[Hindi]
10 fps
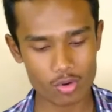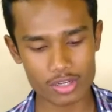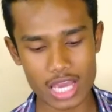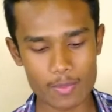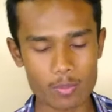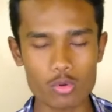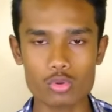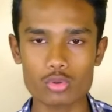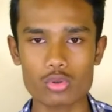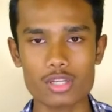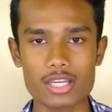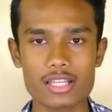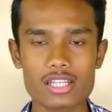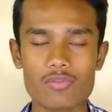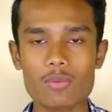और यहाँ पे ब्लूटूथ तो नहीं है
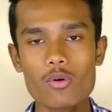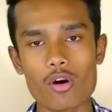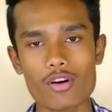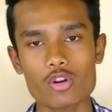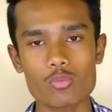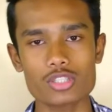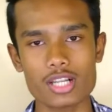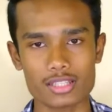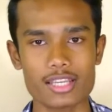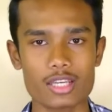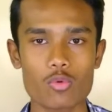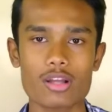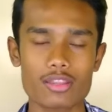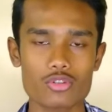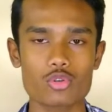लेकिन फिर भी ओवरऑल मुझे लगता है कि
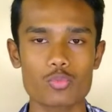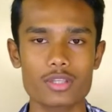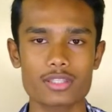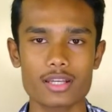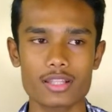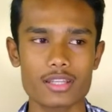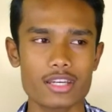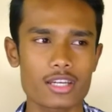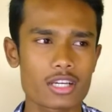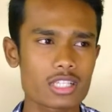वन थाउजेंड रुपीज़ के अंदर ये